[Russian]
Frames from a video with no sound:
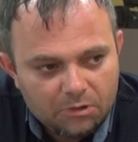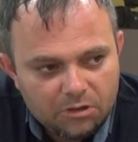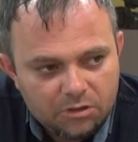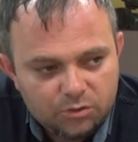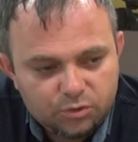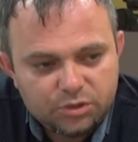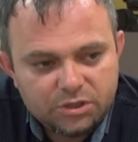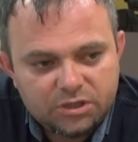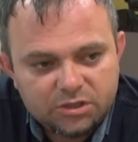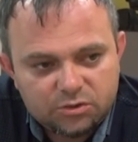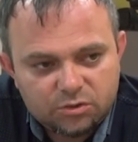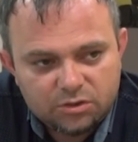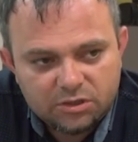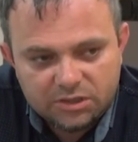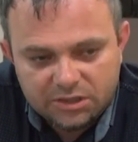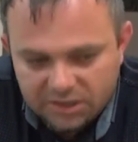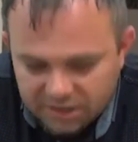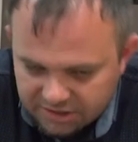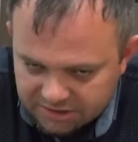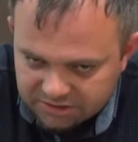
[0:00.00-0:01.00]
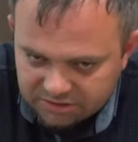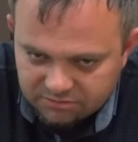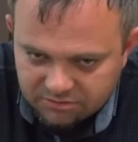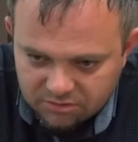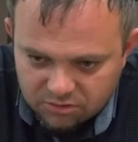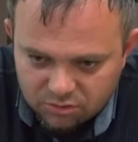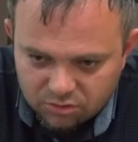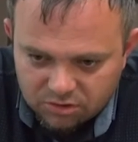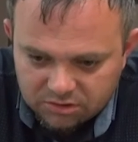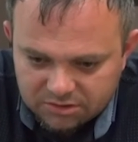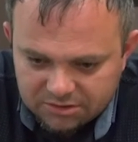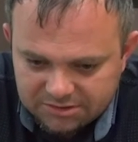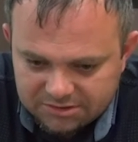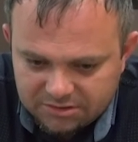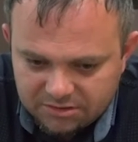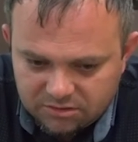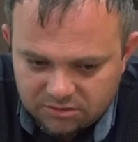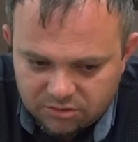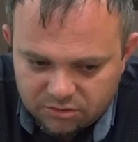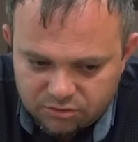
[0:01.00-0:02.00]
люди, которые для этого города
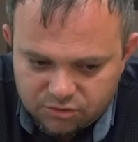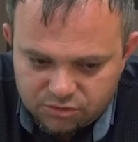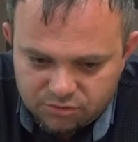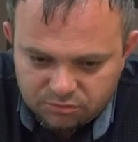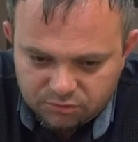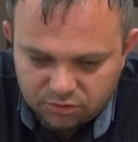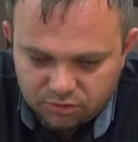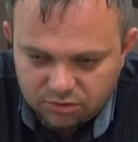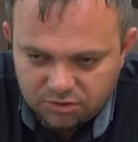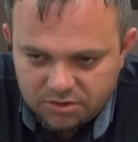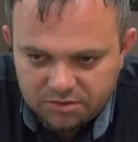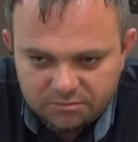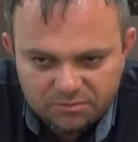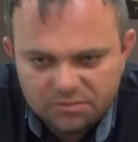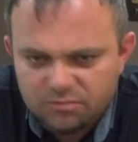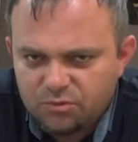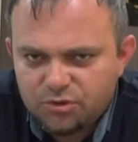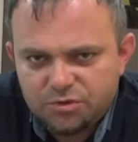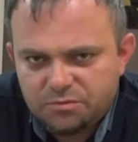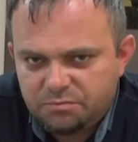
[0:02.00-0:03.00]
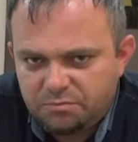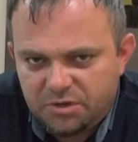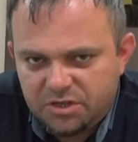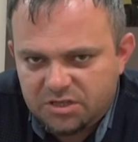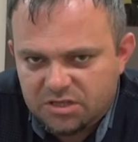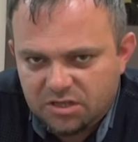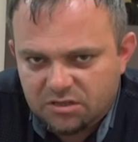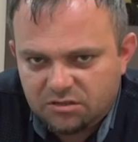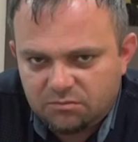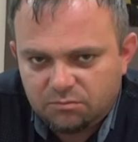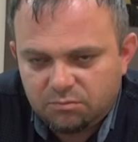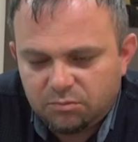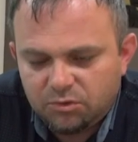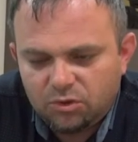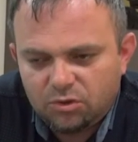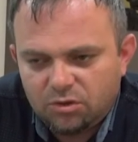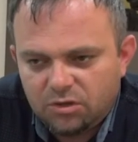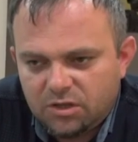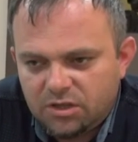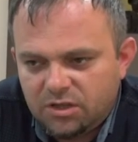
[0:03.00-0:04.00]
сделали очень много, мы можем перечислять
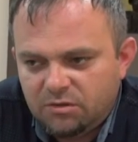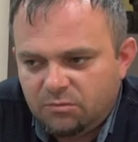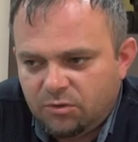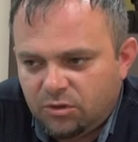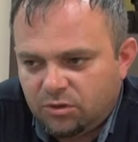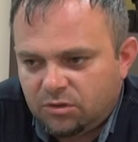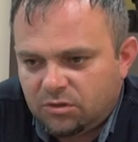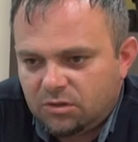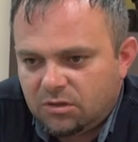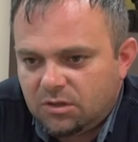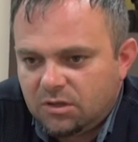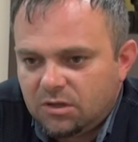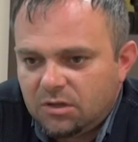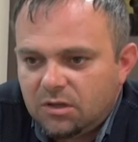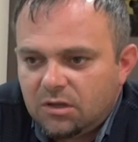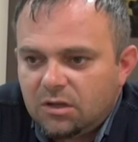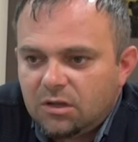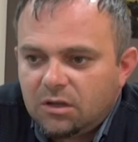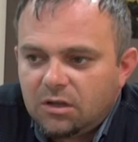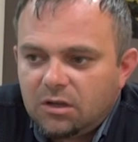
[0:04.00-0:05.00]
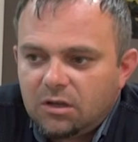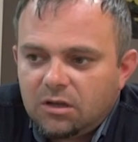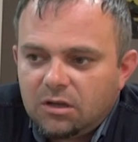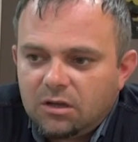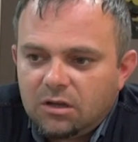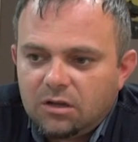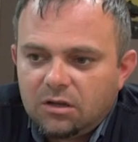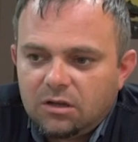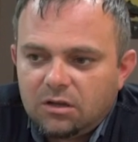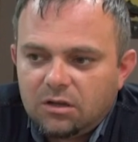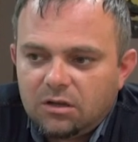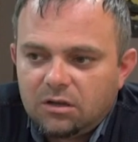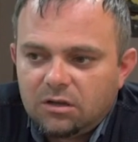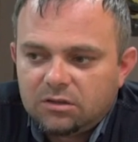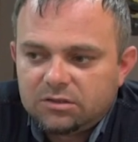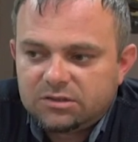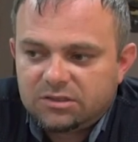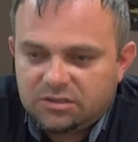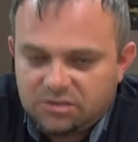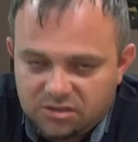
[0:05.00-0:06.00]
много имен,
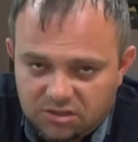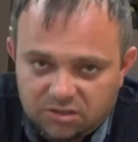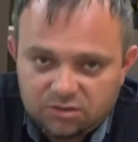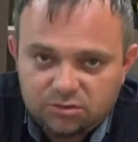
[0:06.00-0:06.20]
а, среди